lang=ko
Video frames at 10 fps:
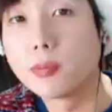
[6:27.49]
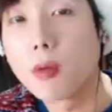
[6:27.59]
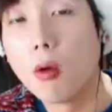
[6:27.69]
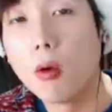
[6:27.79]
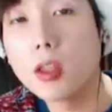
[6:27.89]

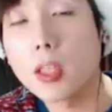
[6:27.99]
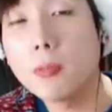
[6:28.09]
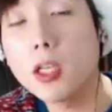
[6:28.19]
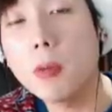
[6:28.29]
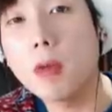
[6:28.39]
원래
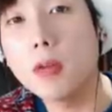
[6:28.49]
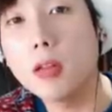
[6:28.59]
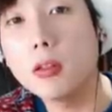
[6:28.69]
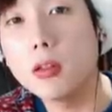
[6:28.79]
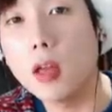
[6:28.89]
잡채밥을
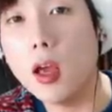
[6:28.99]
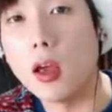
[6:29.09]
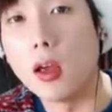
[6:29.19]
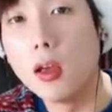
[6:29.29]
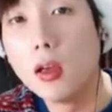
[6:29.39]
했는데
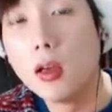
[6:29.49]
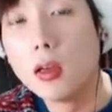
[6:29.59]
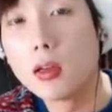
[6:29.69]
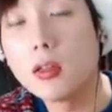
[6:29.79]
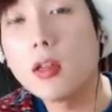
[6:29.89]

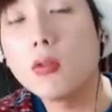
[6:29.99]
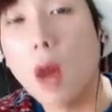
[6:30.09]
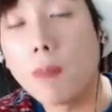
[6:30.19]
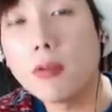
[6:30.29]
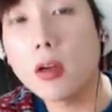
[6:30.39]
그때도
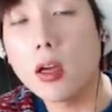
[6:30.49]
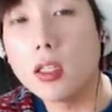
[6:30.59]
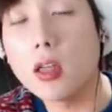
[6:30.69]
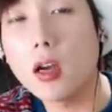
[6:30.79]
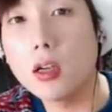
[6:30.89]
아프리카
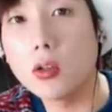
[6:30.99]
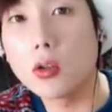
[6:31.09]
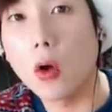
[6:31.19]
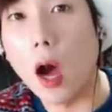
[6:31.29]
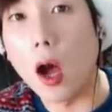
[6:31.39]
이상해져서
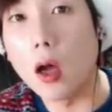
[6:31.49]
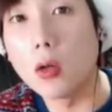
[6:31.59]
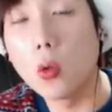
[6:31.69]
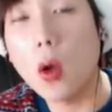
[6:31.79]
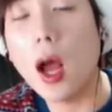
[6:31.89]
아,
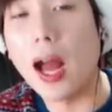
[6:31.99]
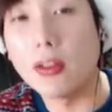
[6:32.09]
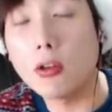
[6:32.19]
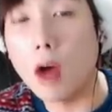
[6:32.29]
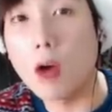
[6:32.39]
녹화가 안
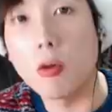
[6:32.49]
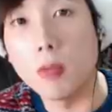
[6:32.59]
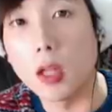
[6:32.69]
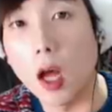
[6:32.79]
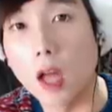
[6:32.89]
들어간 겁니다.